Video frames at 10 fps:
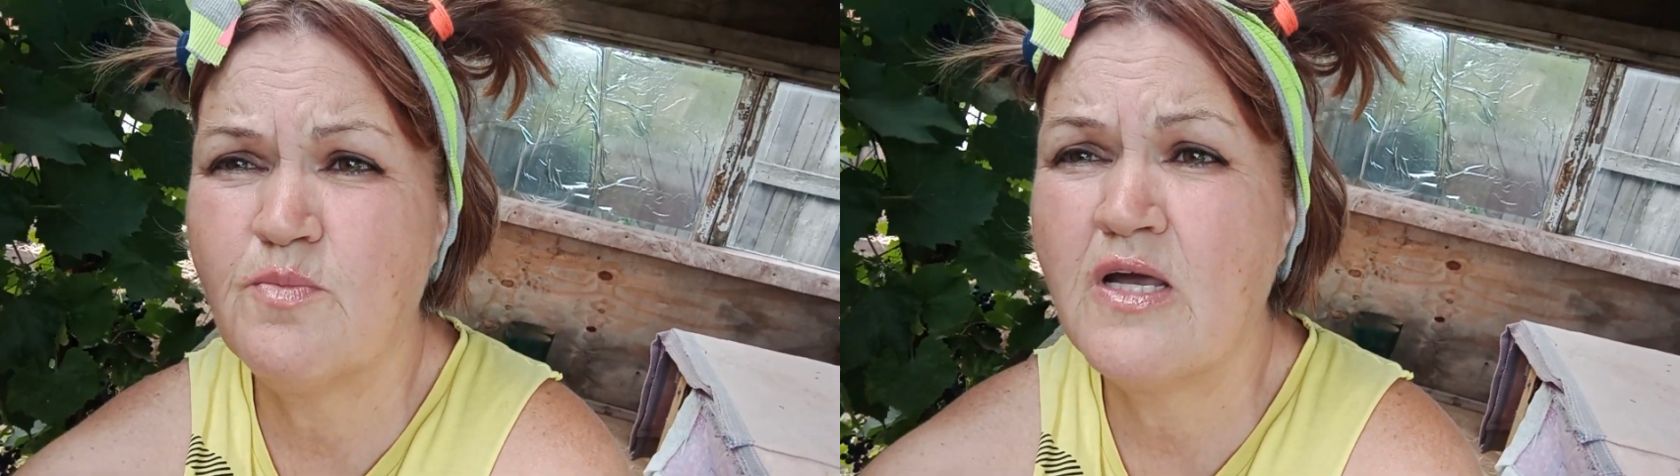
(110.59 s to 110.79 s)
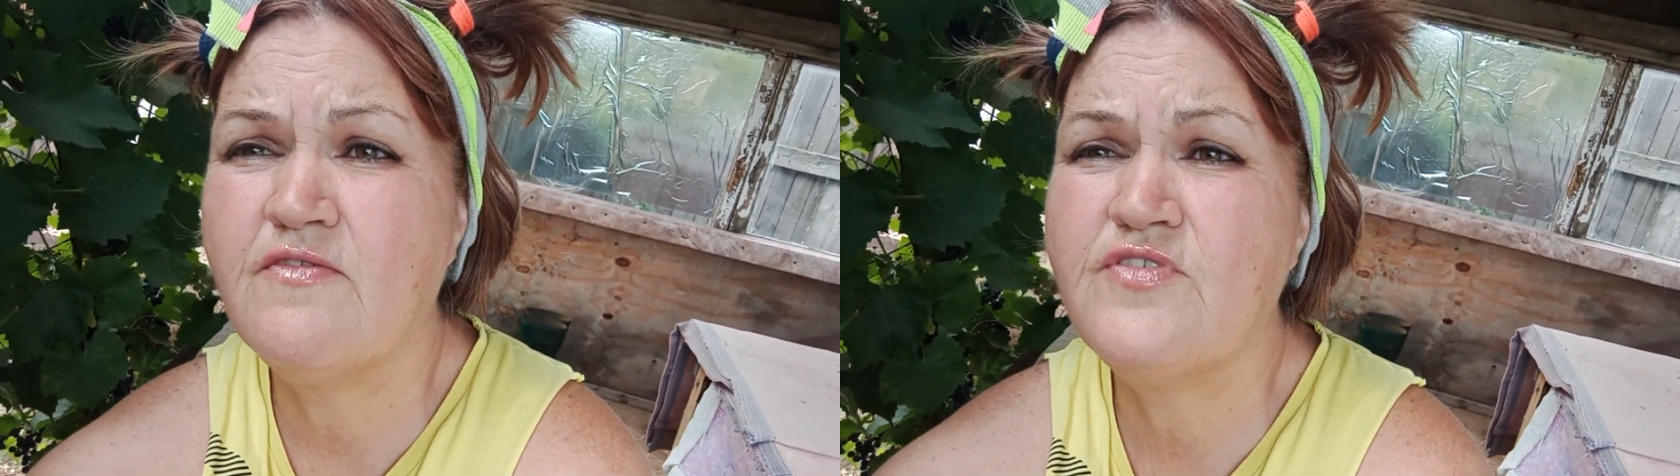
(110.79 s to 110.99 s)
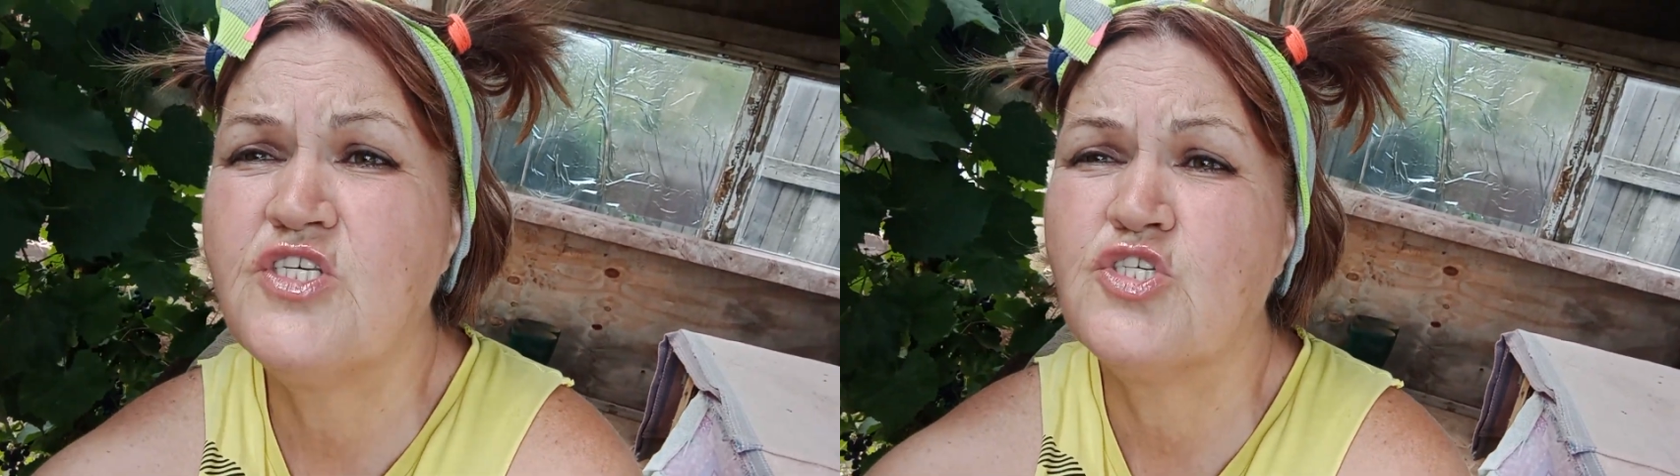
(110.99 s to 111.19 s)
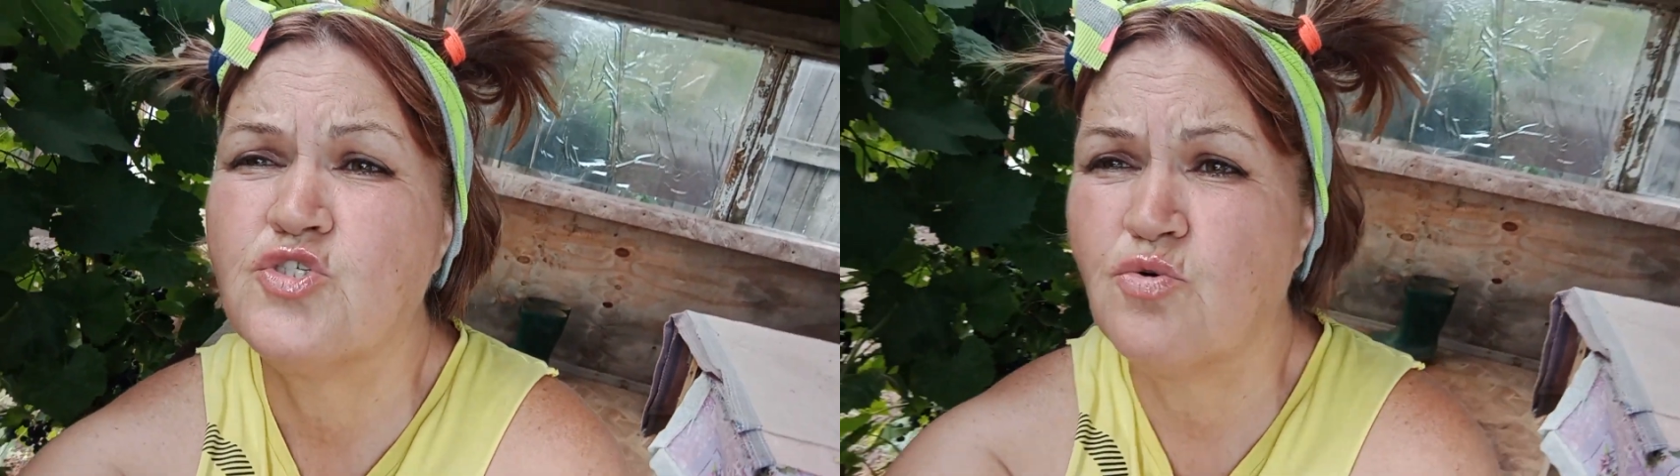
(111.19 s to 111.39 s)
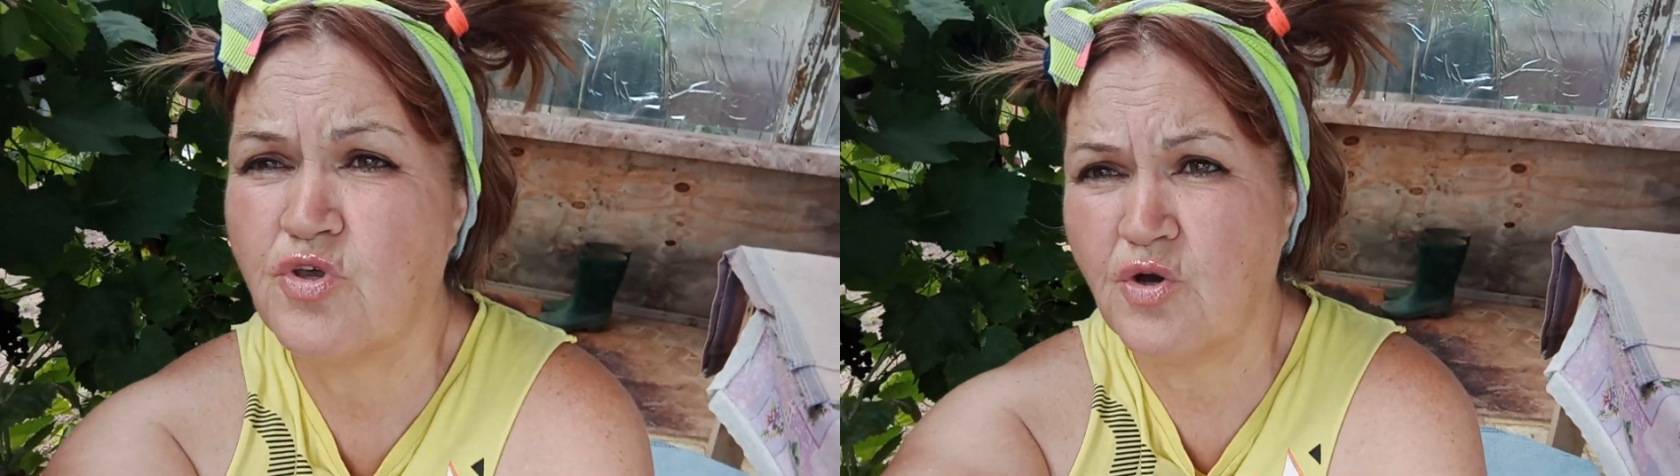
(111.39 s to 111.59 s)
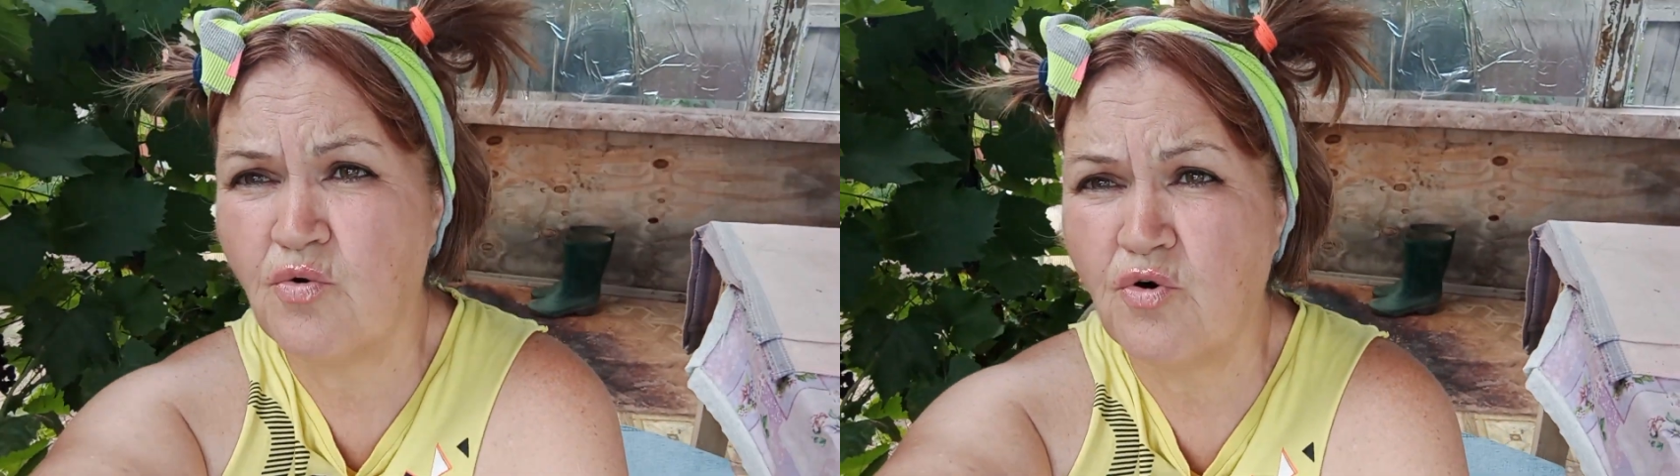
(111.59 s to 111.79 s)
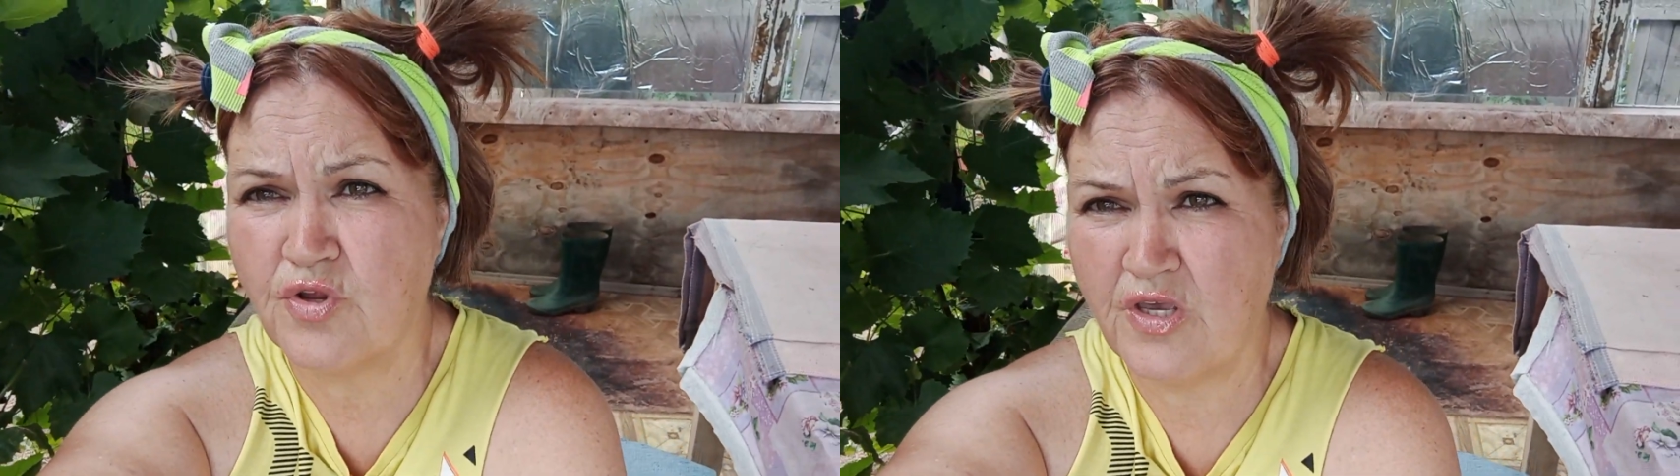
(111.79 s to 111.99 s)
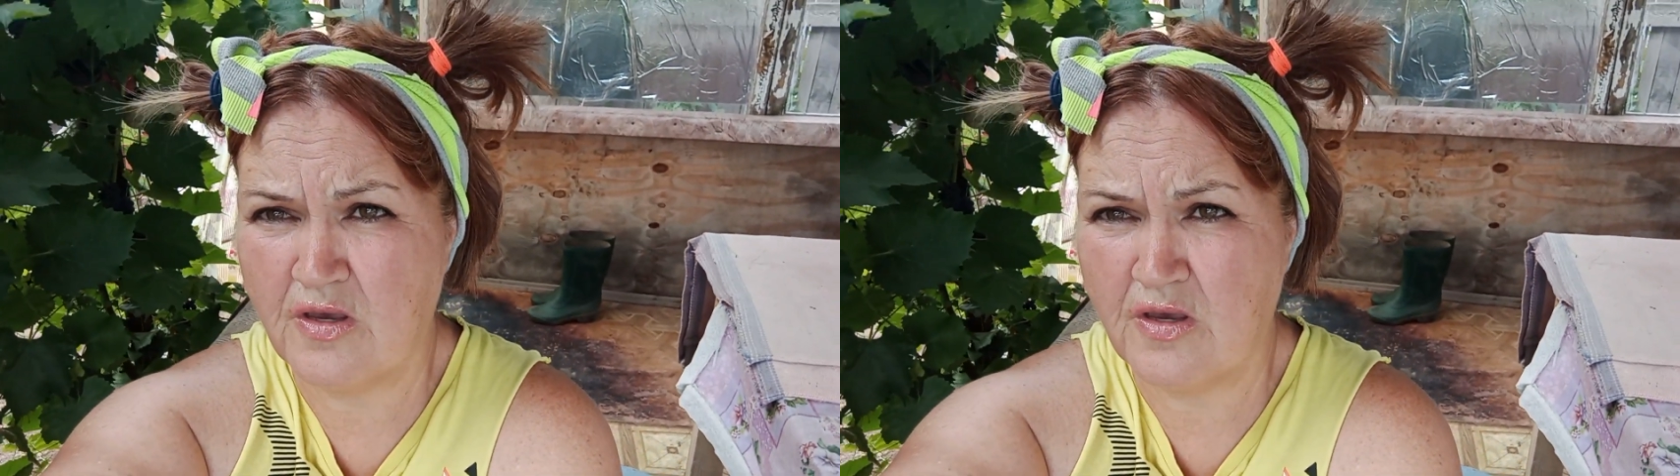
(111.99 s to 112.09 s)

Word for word: корни выжимают все